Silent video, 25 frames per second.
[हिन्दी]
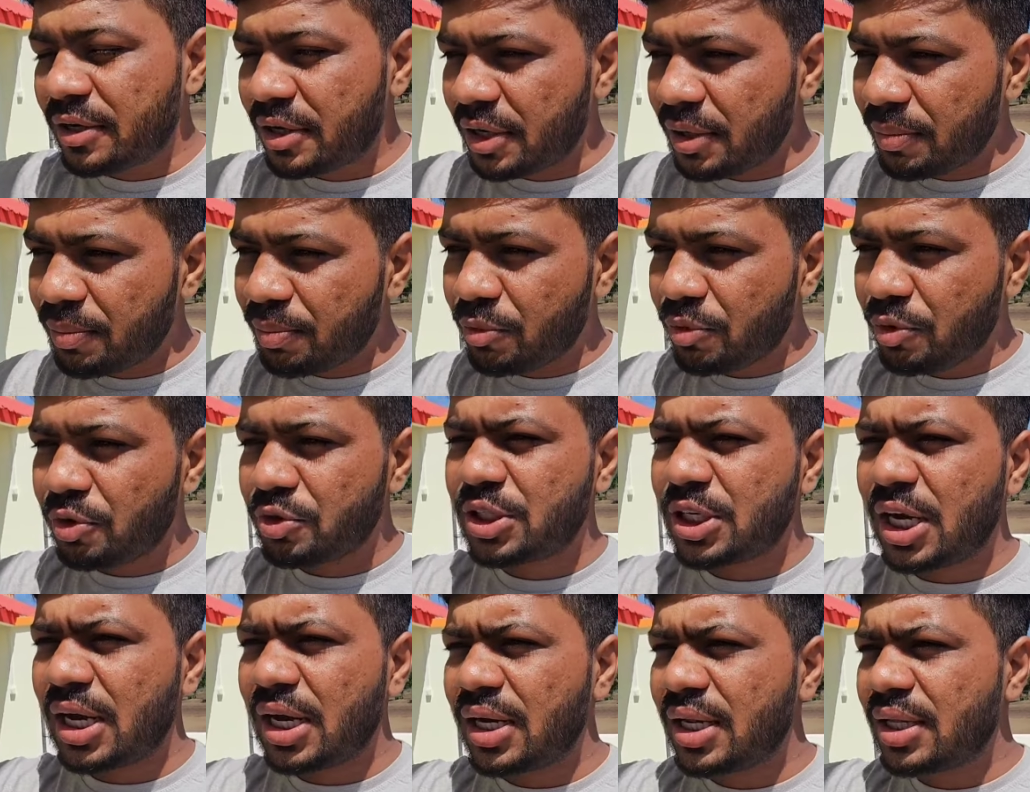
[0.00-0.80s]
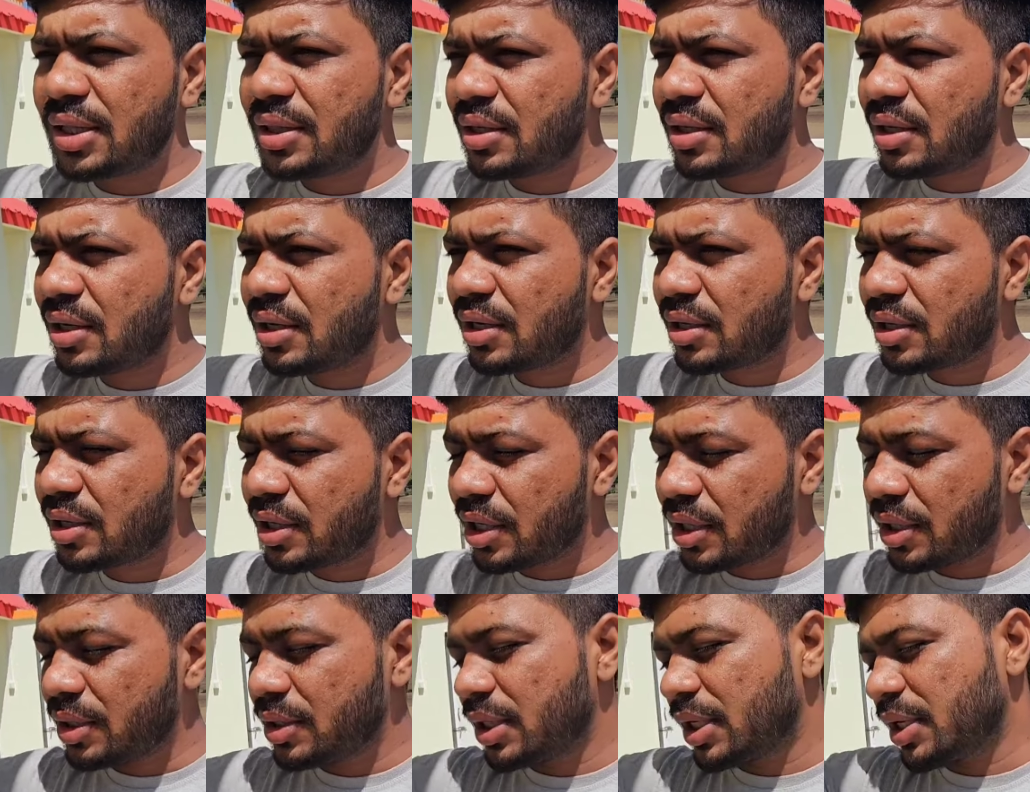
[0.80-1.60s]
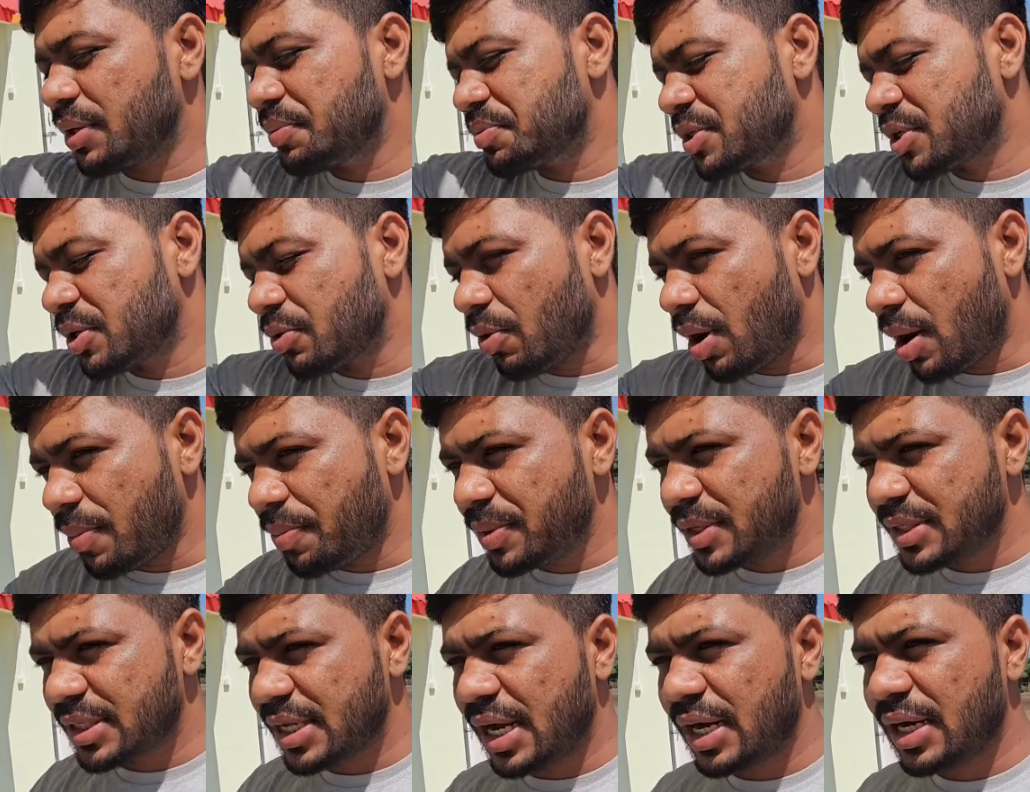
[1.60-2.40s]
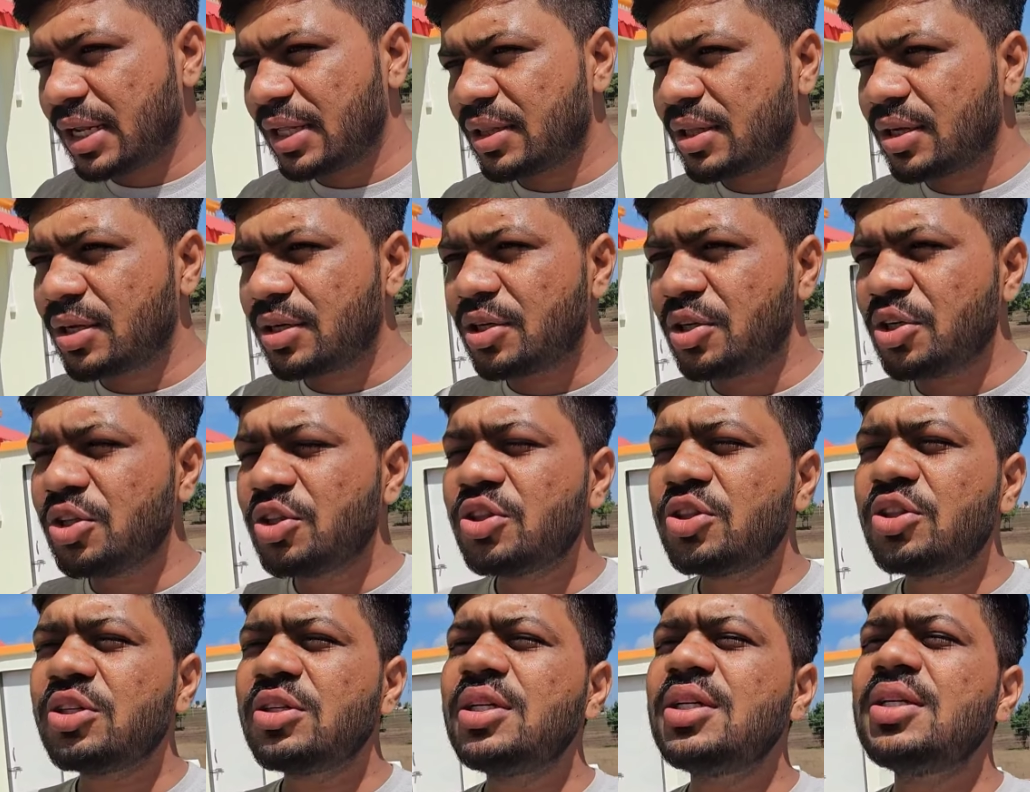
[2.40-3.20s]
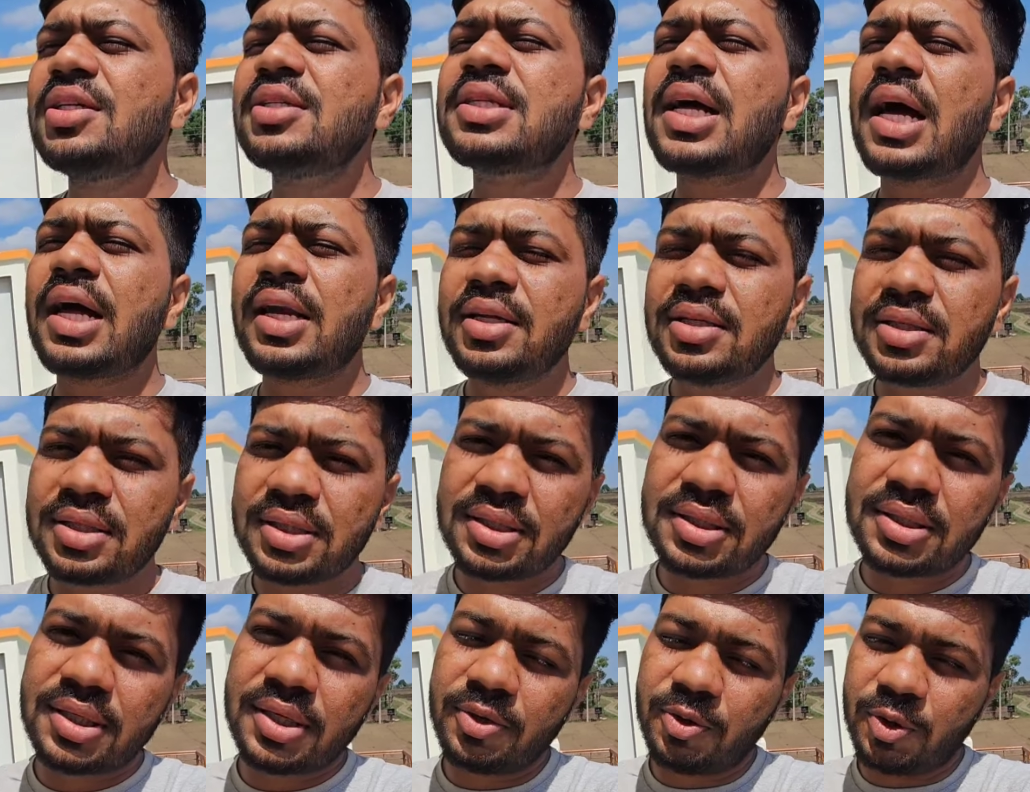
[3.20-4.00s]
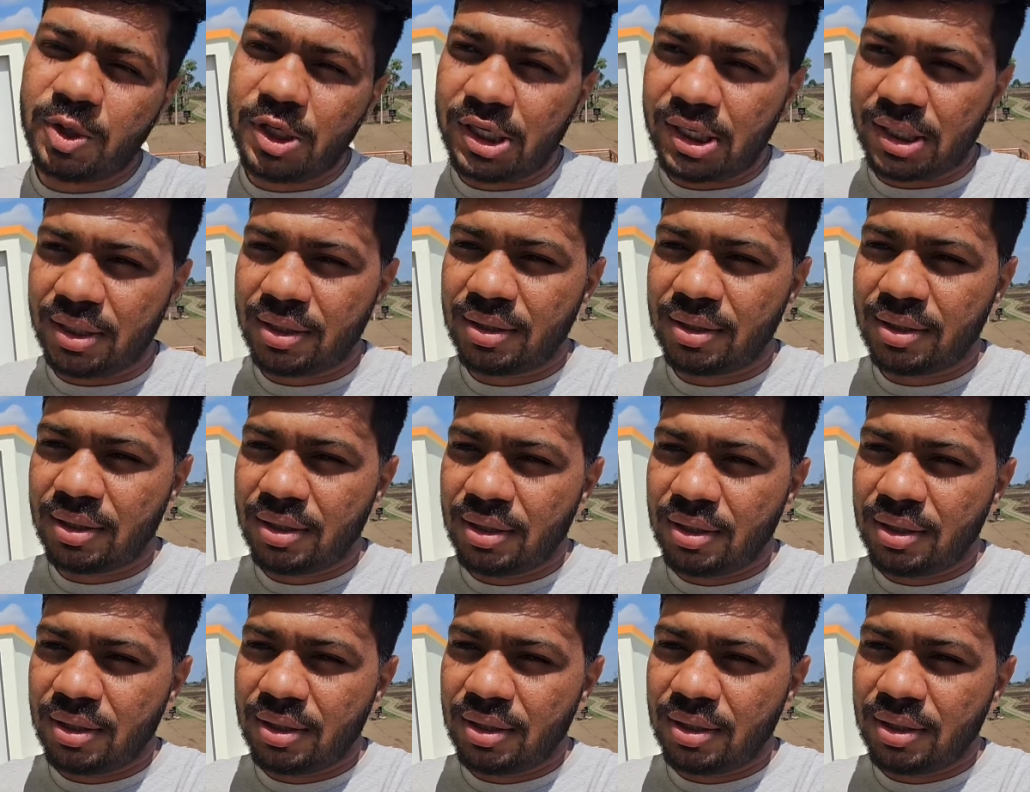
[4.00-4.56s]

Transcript: ट्रिप को जाने तक ट्रिप से वापस आने तक इतनी सारी चीज़ें हुई है